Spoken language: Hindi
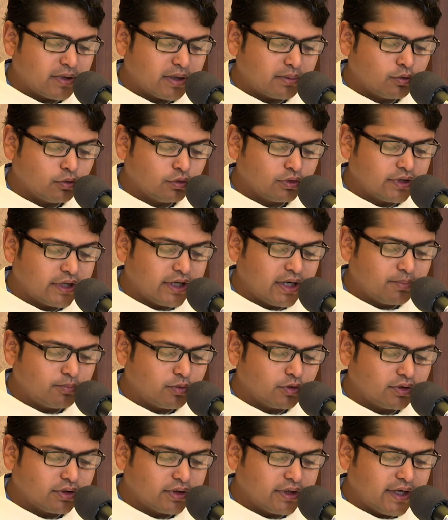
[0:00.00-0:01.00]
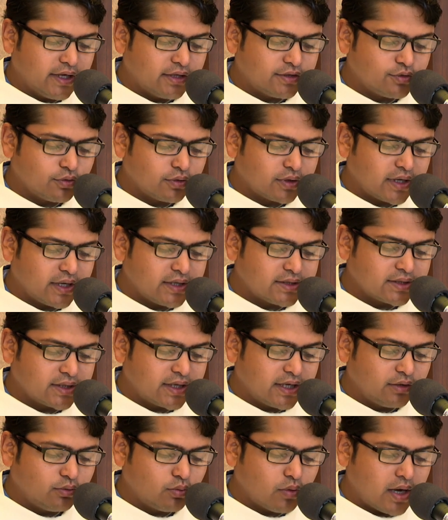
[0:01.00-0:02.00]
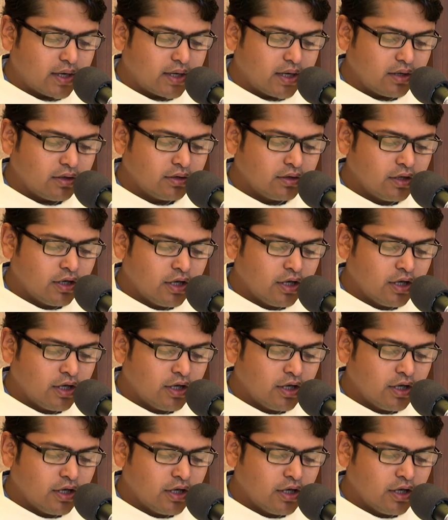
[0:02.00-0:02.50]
प्रभु तेरे पुत्र यीशु क्रिस्त के द्वारा